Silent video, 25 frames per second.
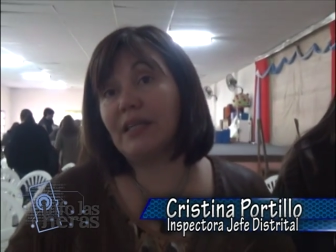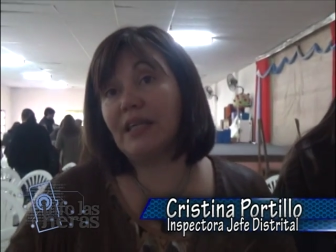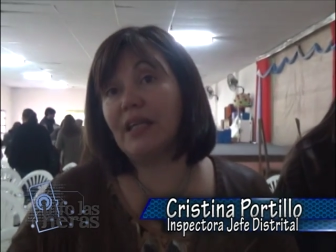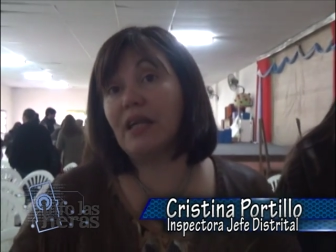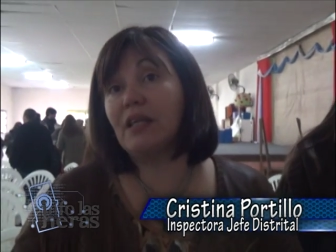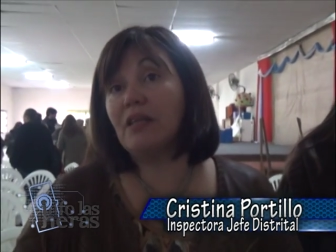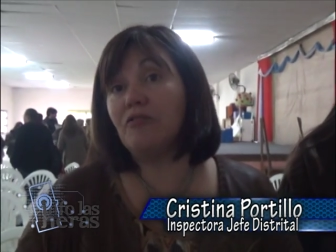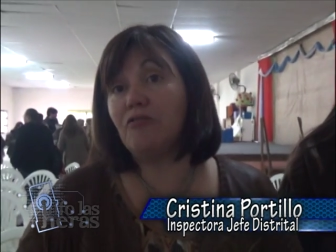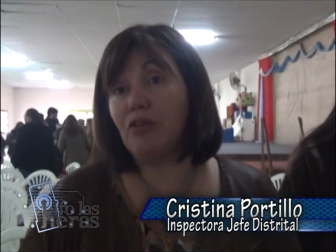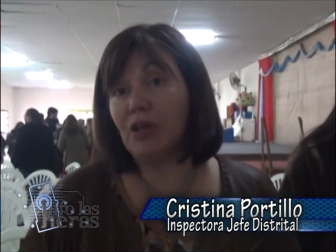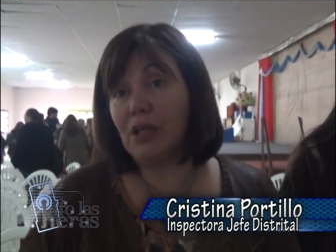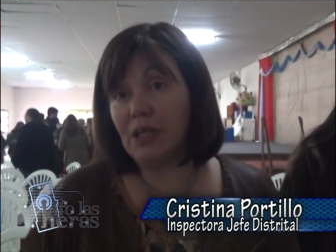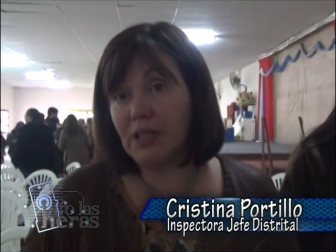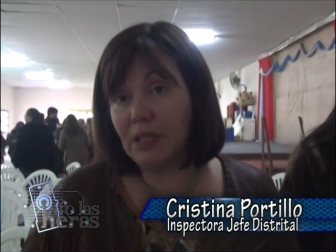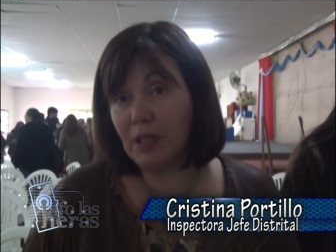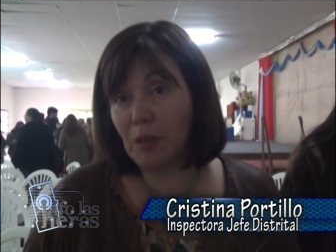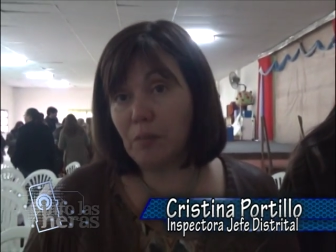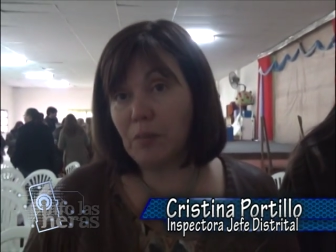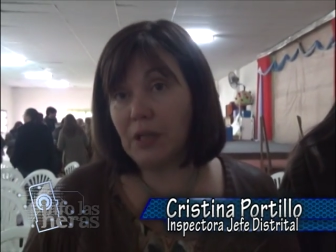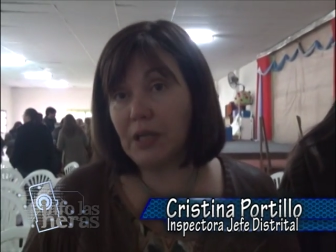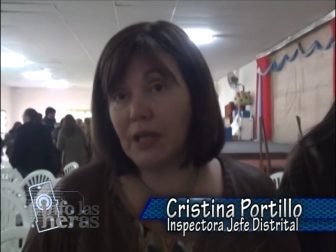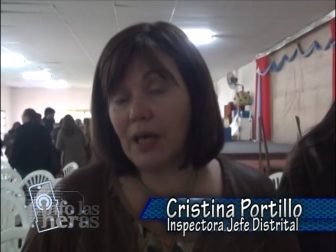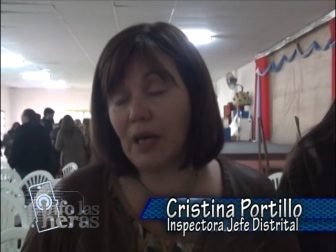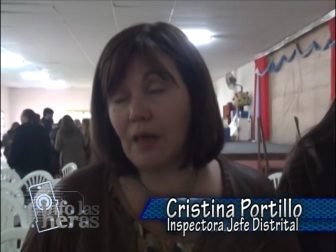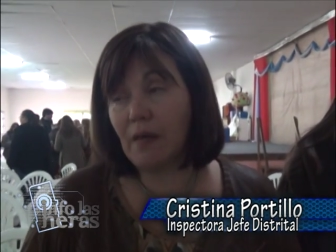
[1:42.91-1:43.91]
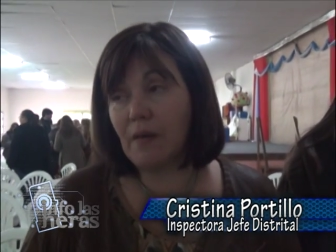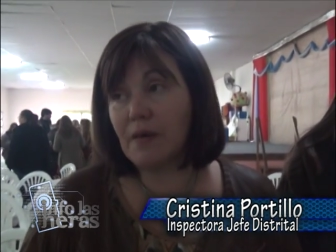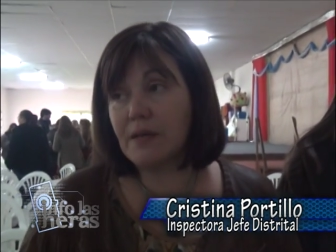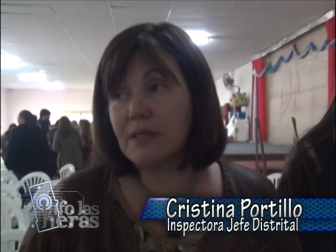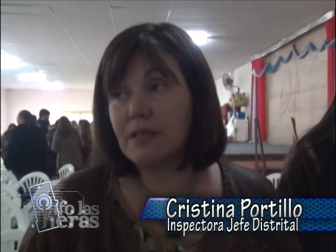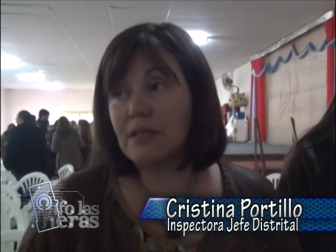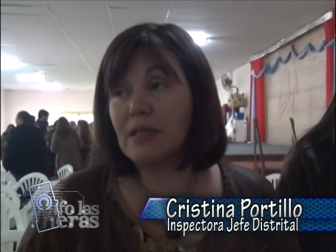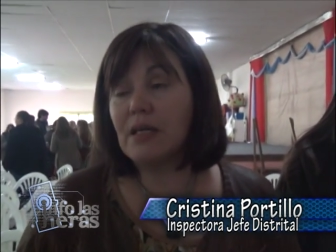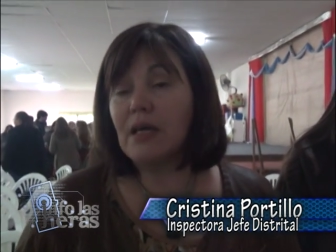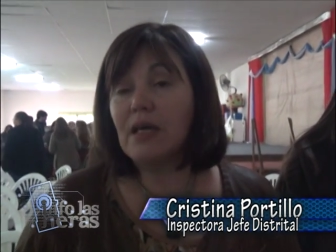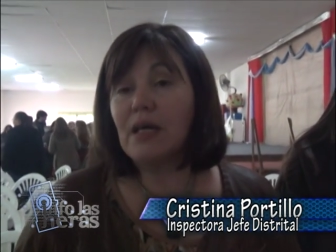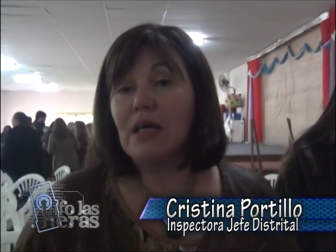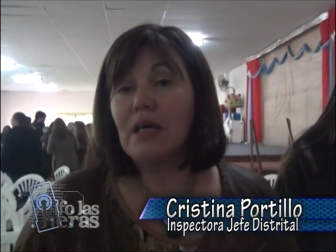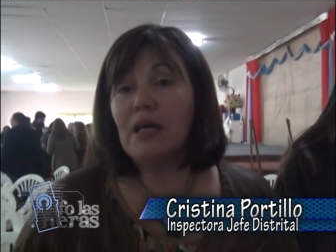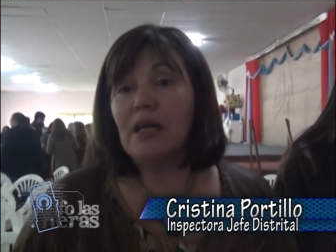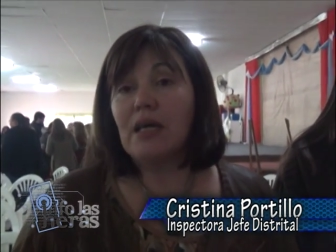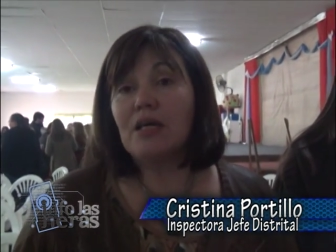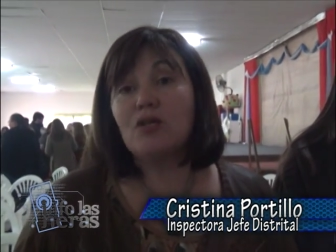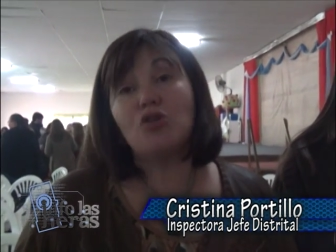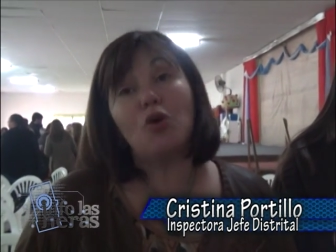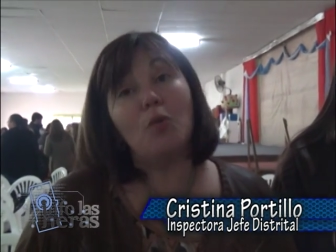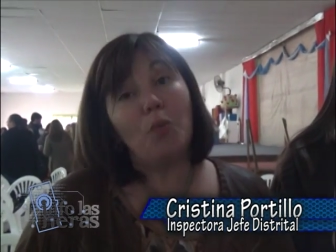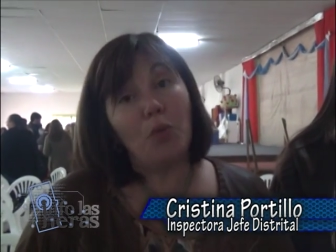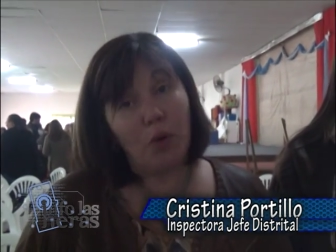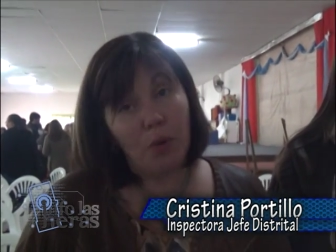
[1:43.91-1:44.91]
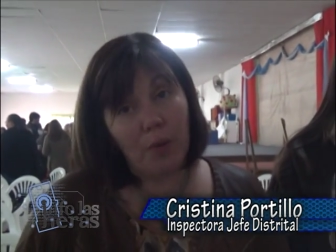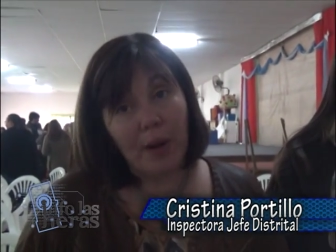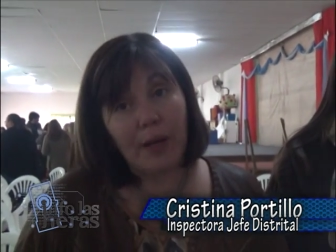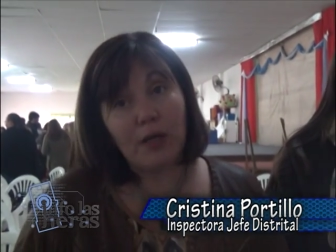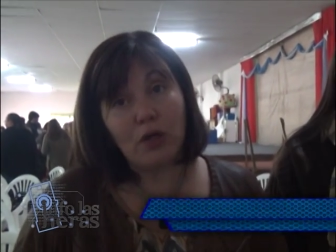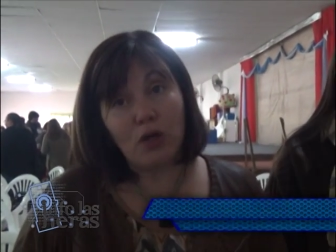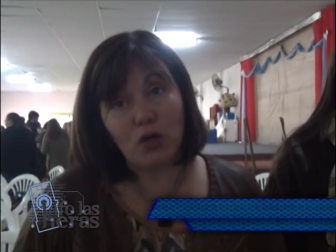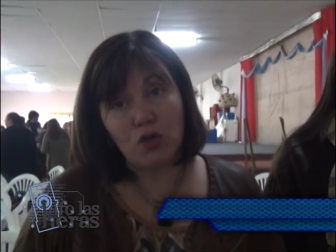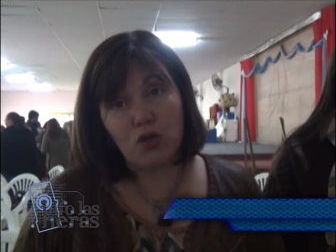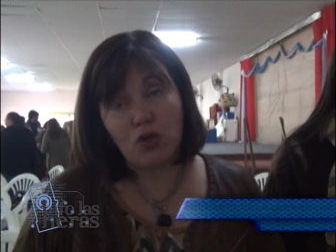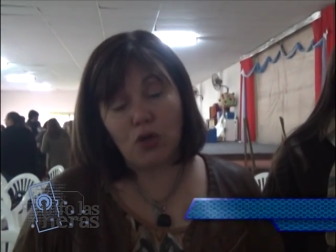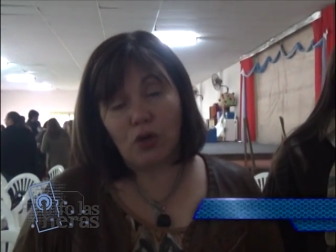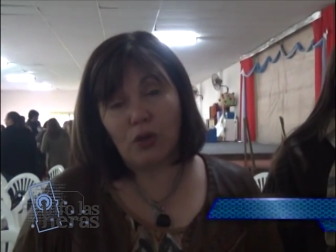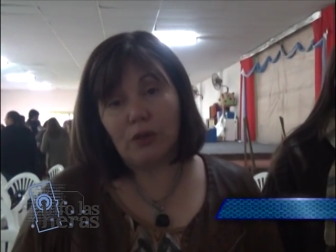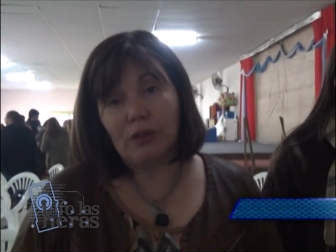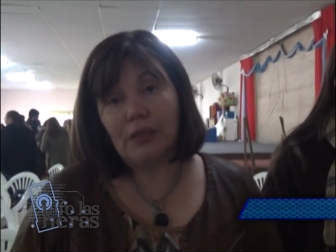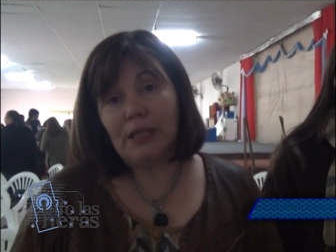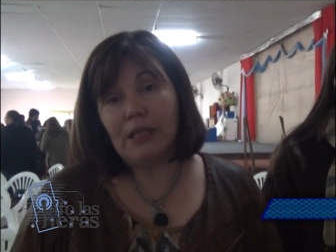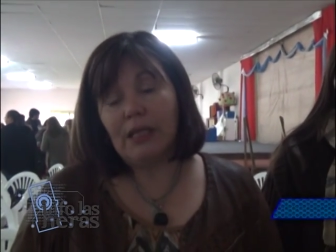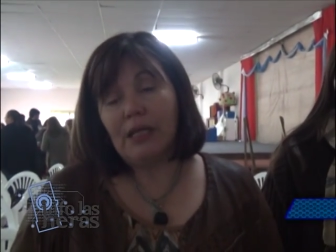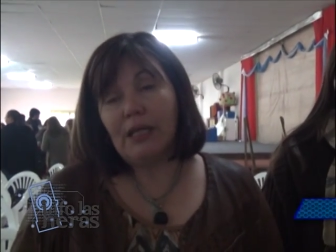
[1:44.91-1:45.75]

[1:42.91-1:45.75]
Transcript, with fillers: tener diferentes miradas. Eso es muy valioso.